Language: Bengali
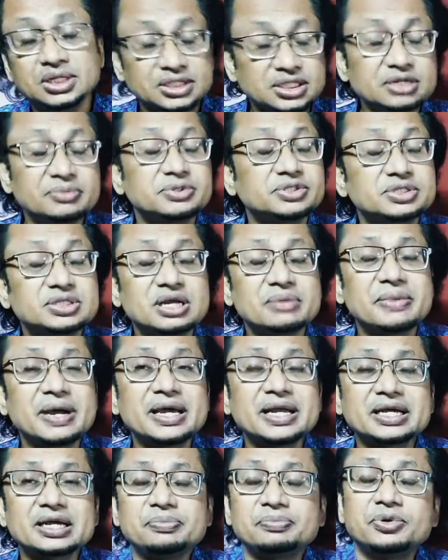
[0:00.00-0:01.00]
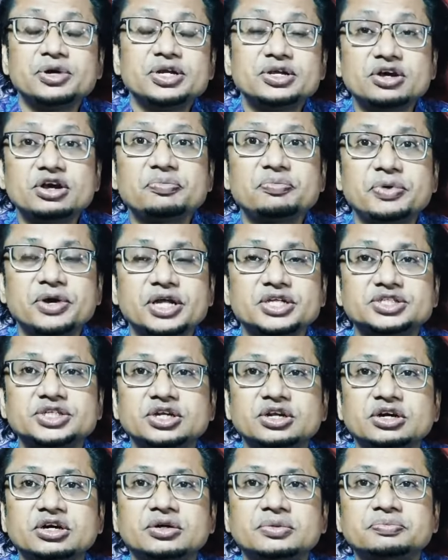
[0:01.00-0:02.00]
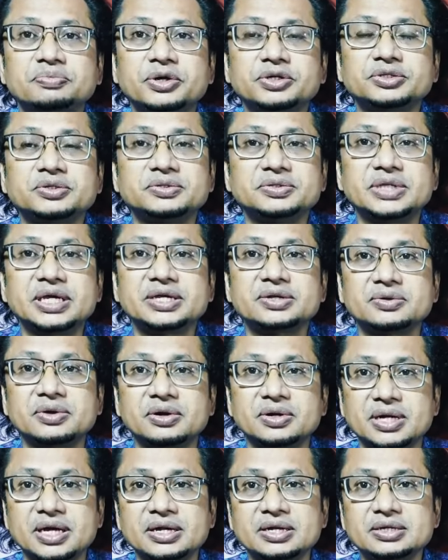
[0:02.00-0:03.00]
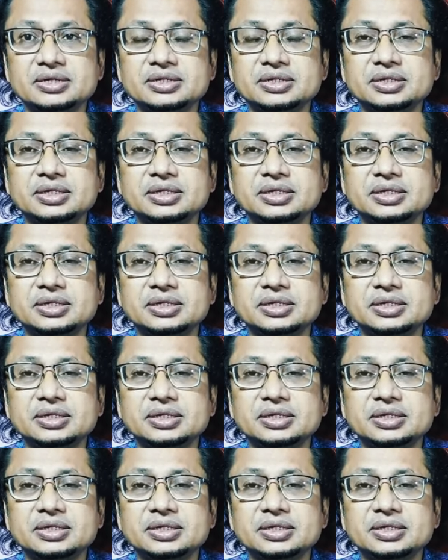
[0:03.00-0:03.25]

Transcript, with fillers: তিনি বলছেন তার মায়ের একটা পরিকল্পনা ছিল পদত্যাগ করার